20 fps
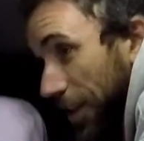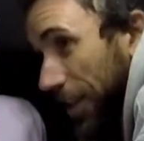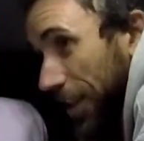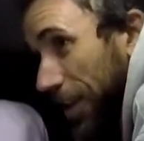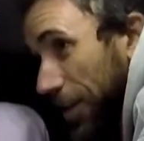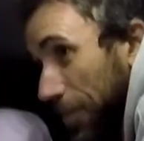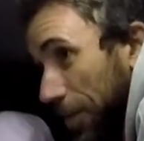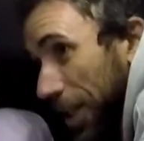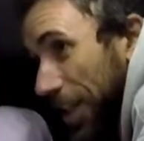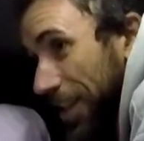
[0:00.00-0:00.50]

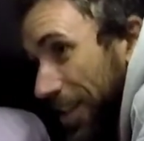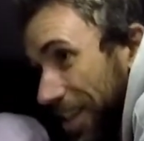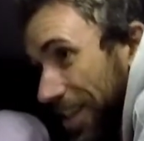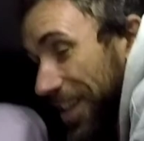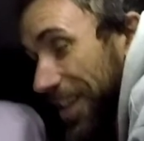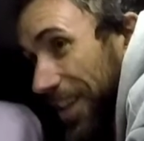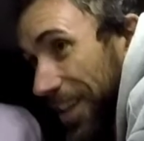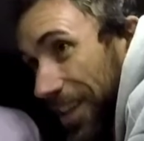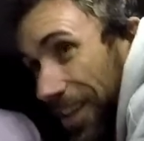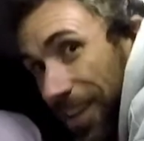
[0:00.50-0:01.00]
aqui,
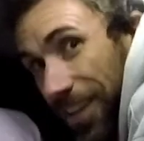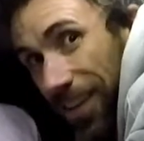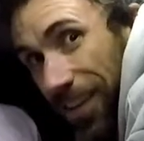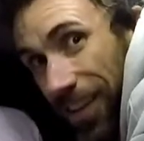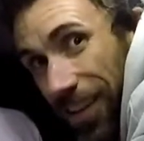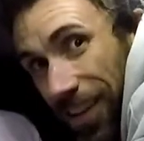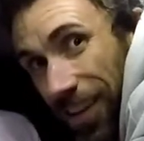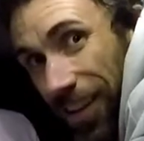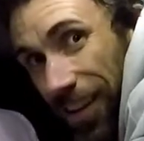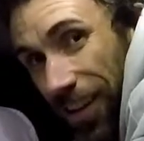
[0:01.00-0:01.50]
mas
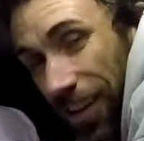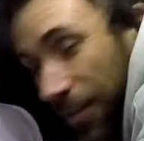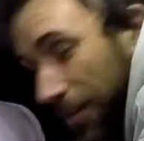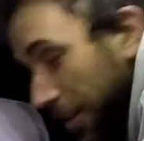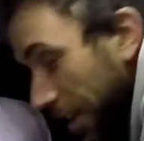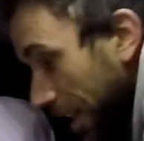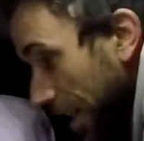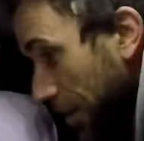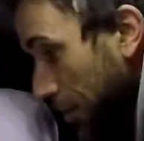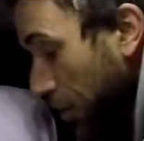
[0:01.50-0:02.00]

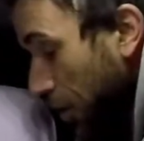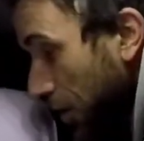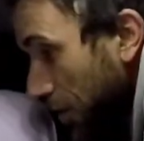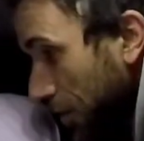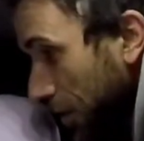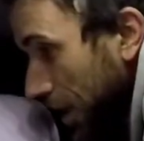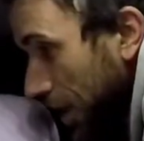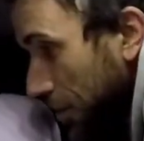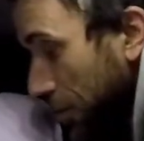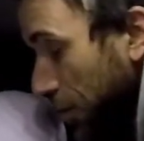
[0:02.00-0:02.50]
vai dar boa,
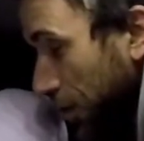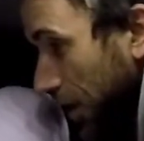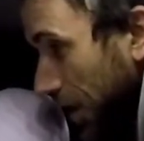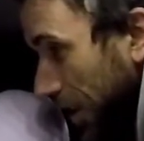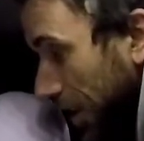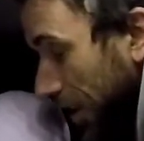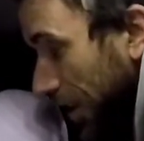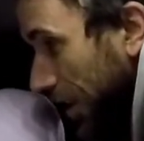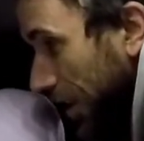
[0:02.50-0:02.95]
vai dar boa.